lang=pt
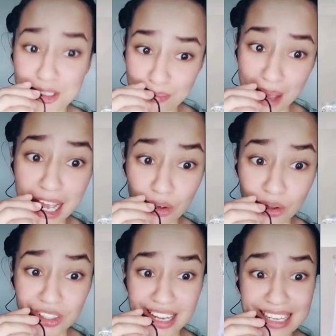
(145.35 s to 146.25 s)
Pega a água do
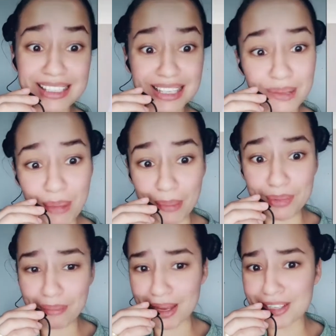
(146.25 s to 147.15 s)
tênis e bebe
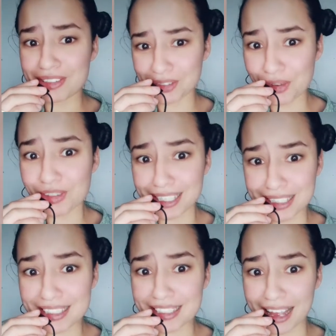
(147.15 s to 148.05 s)
também, gente. Gostei
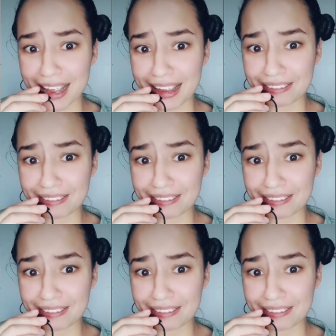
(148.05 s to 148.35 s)
dessa ideia, hein?